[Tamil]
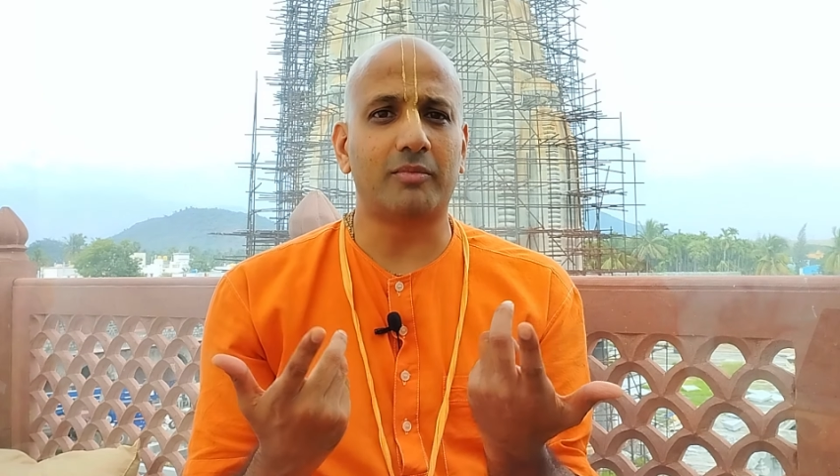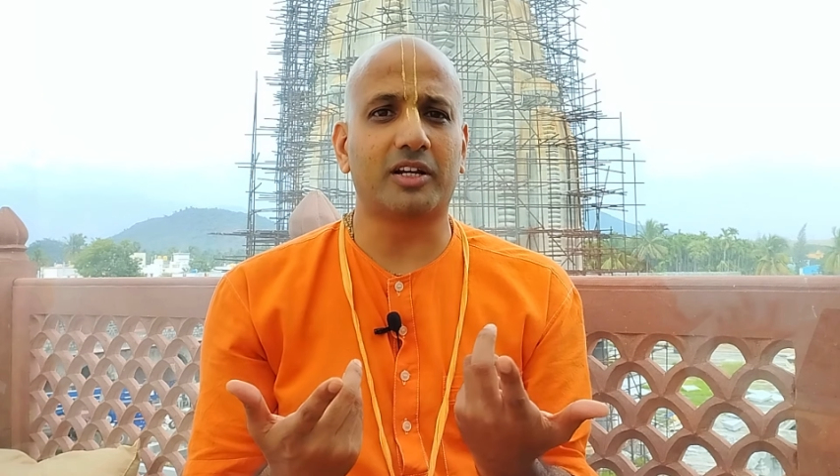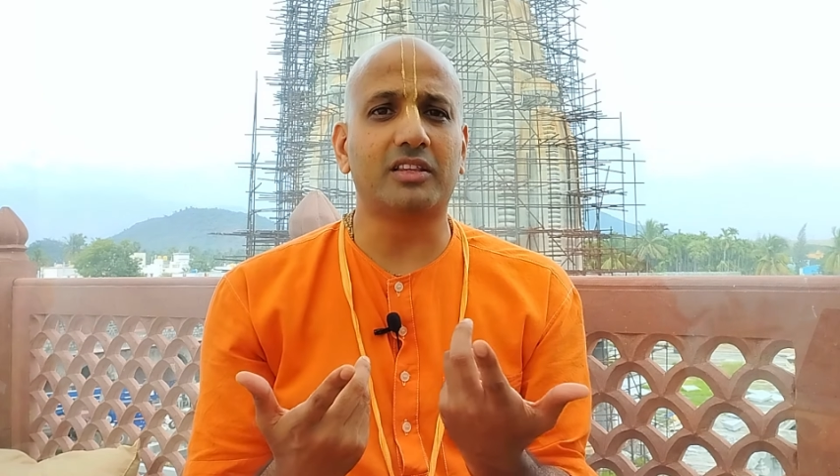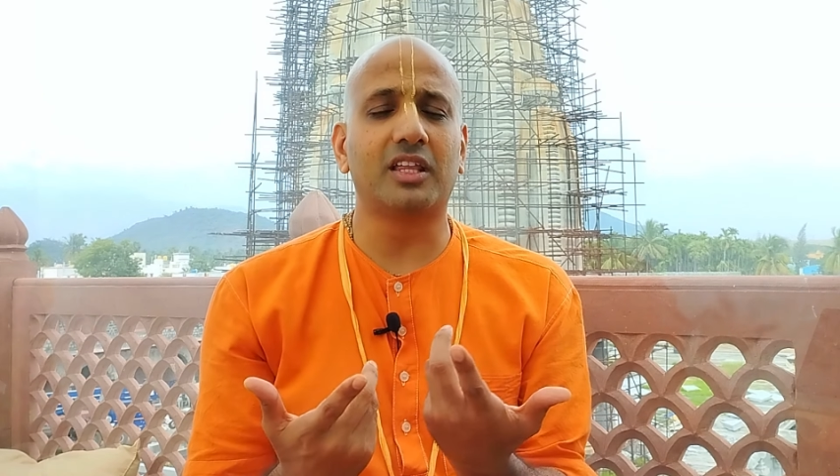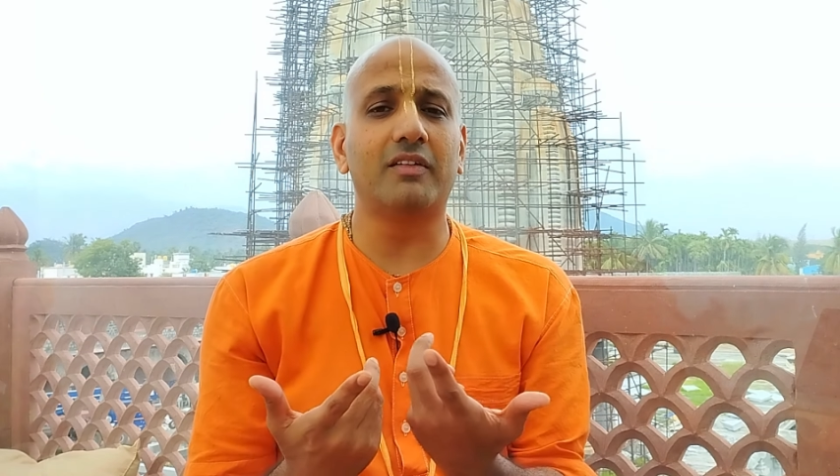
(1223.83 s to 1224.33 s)

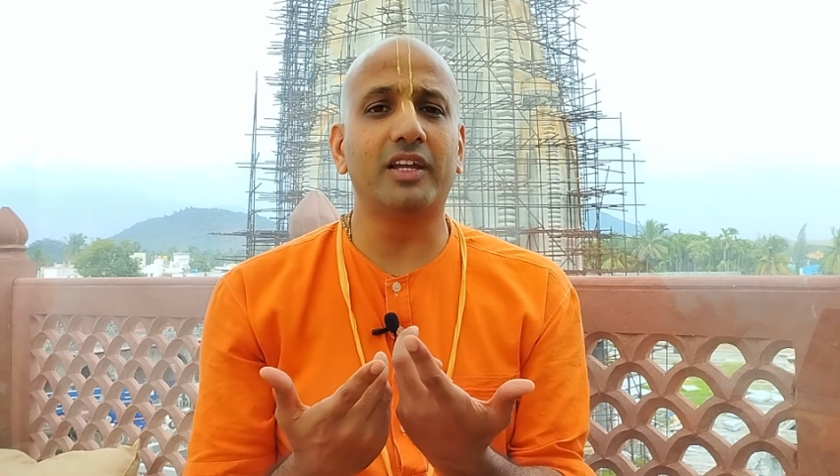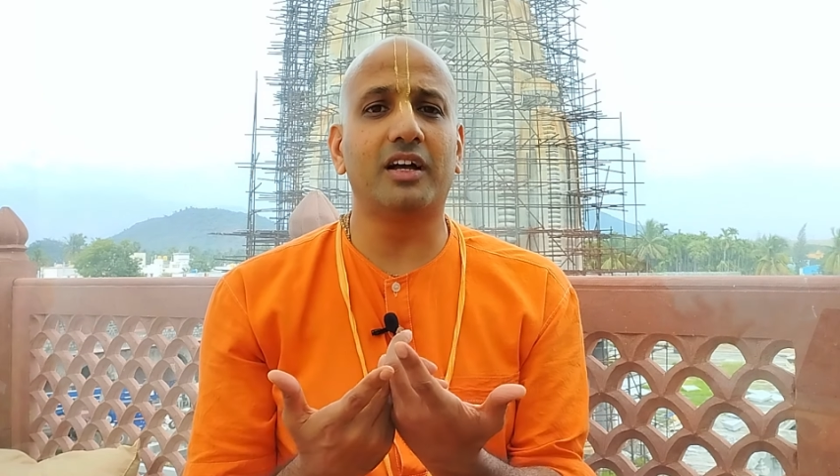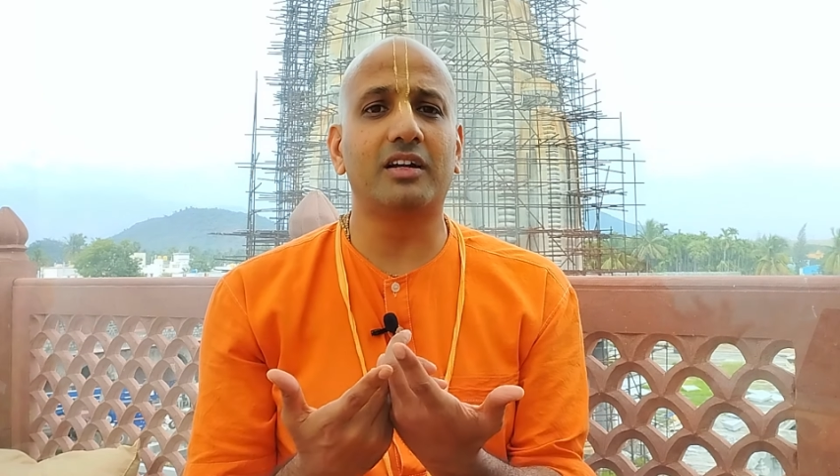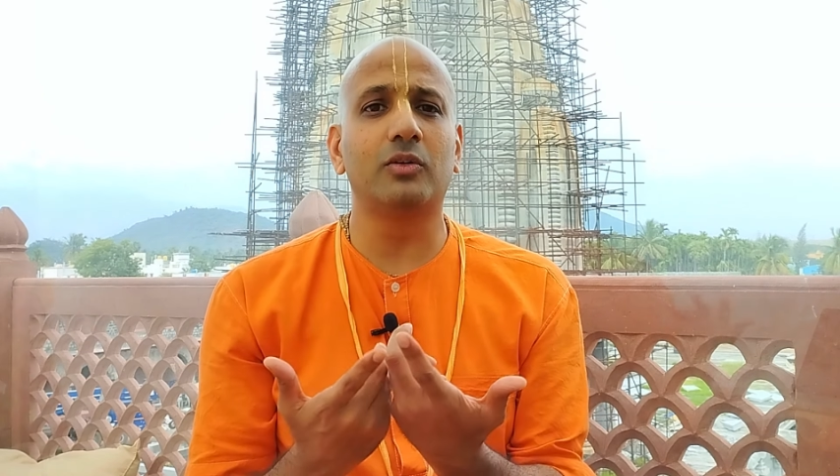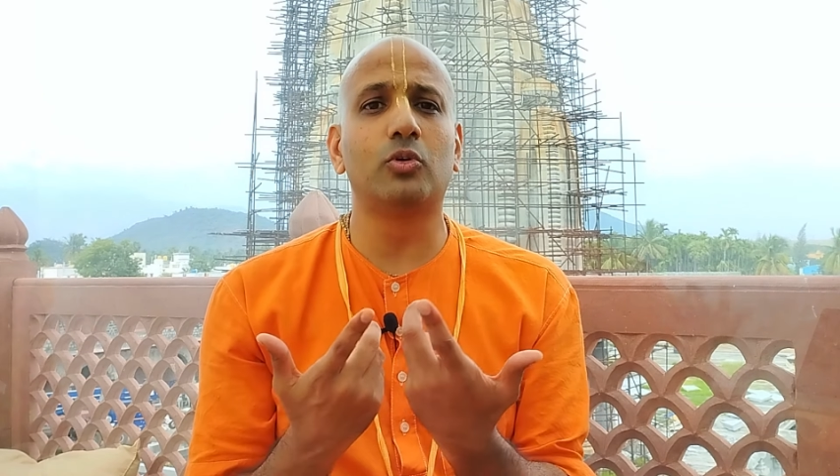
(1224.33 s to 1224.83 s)
நமக்கு
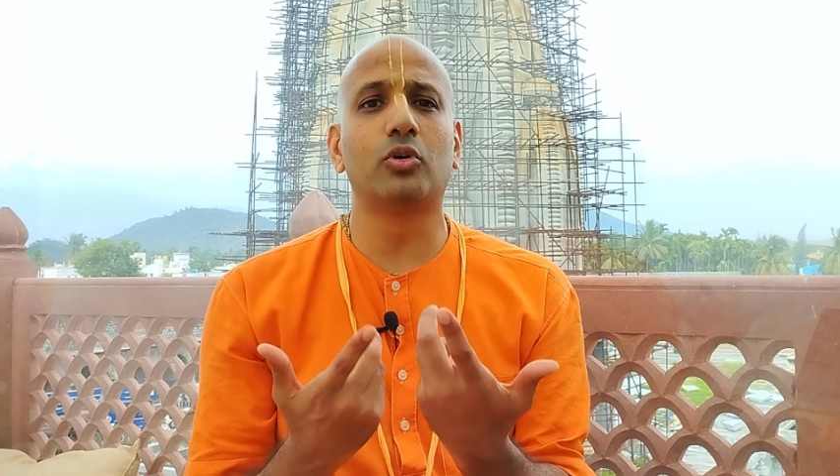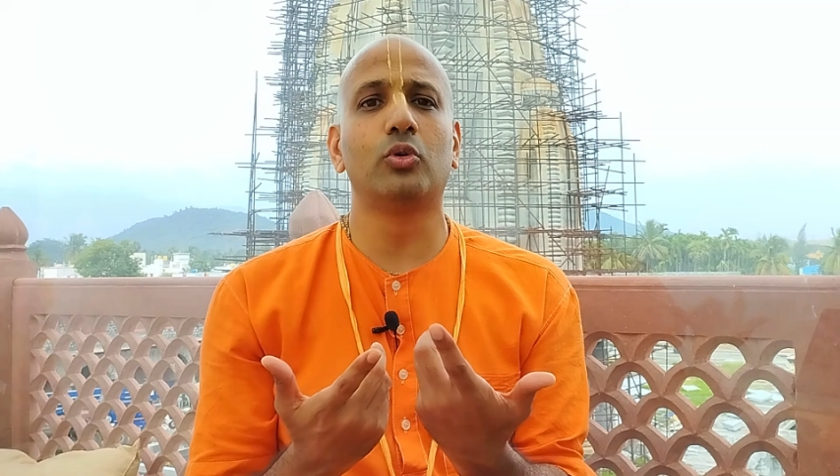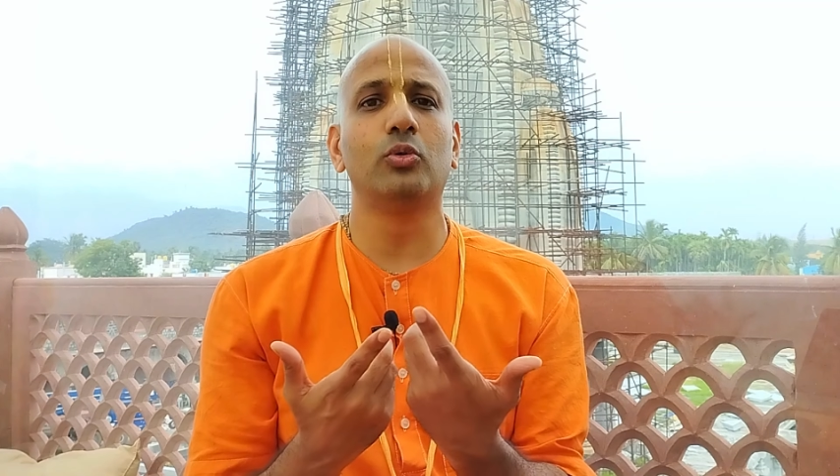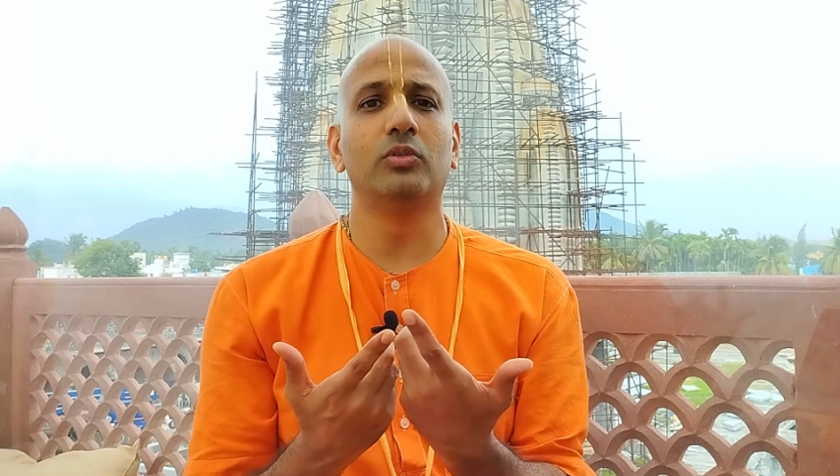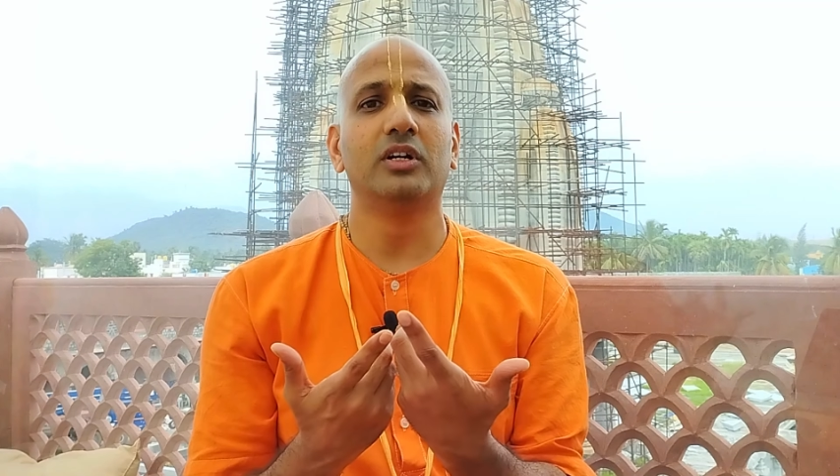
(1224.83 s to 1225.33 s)
தேவை ஒரு
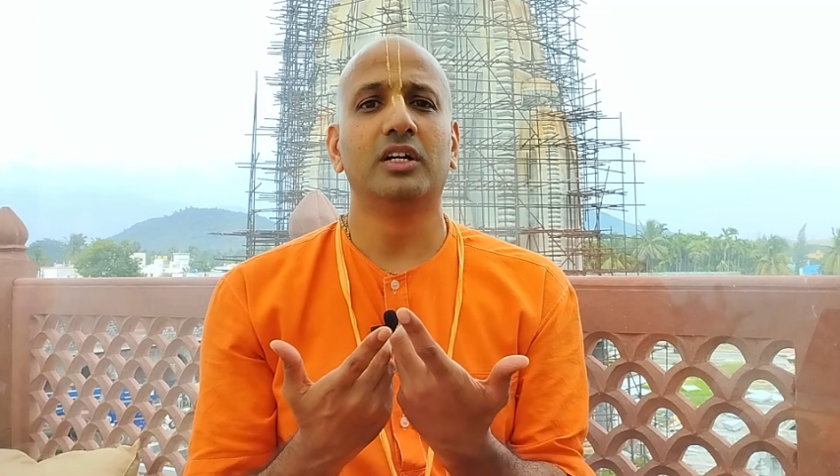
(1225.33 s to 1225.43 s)
குரு